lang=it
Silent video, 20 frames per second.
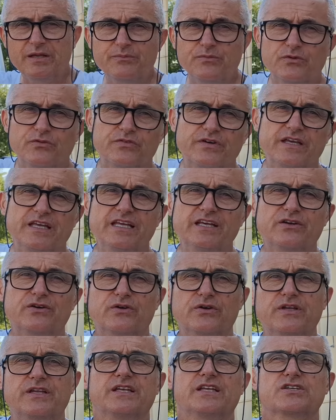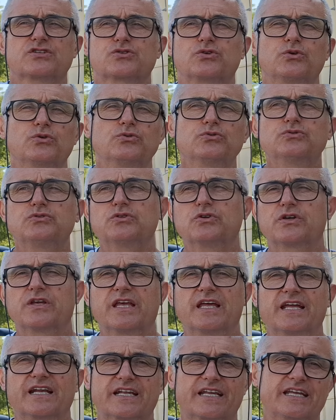primo veicolo in
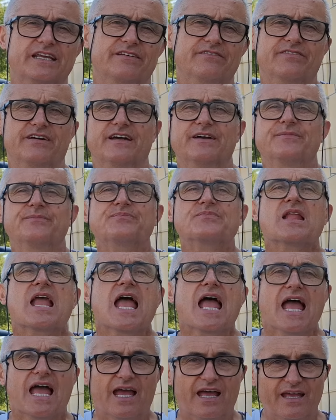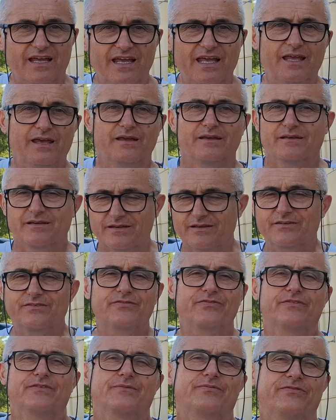assoluto che arriva e
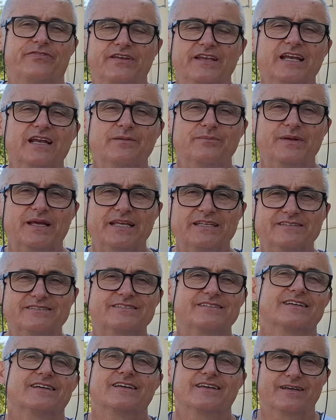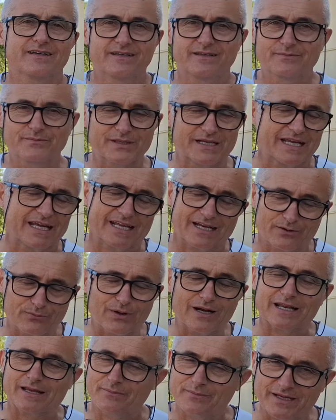finalmente, perché
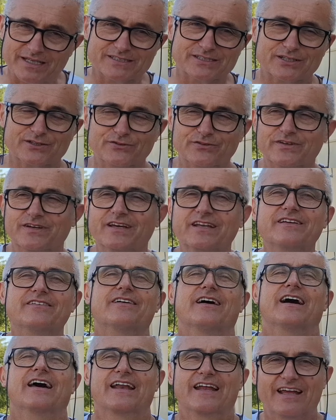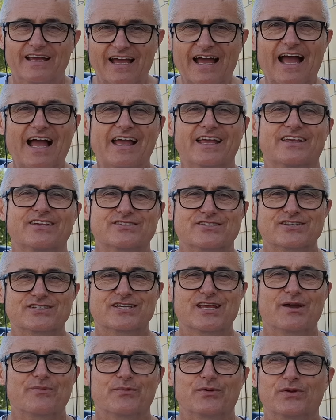era qualche mese che doveva arrivare,
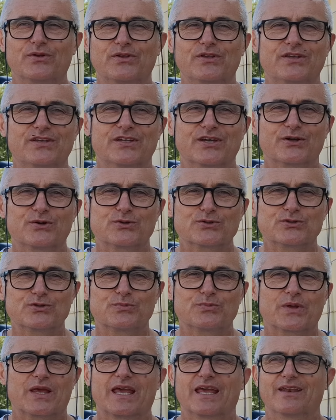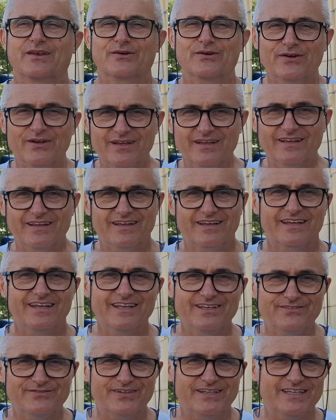anche se siamo in agosto pieno,
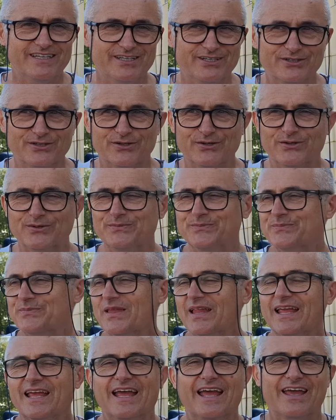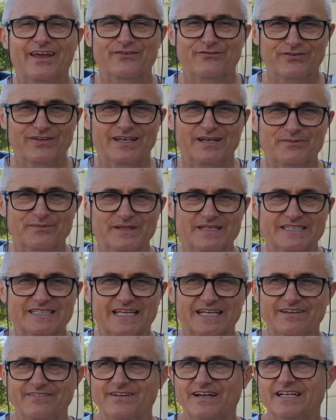il veicolo è
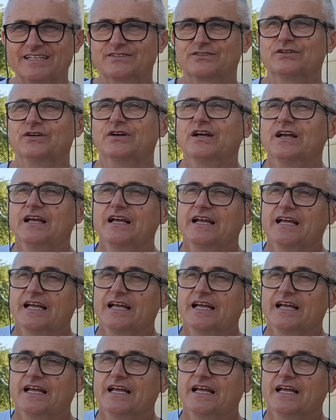finalmente arrivato.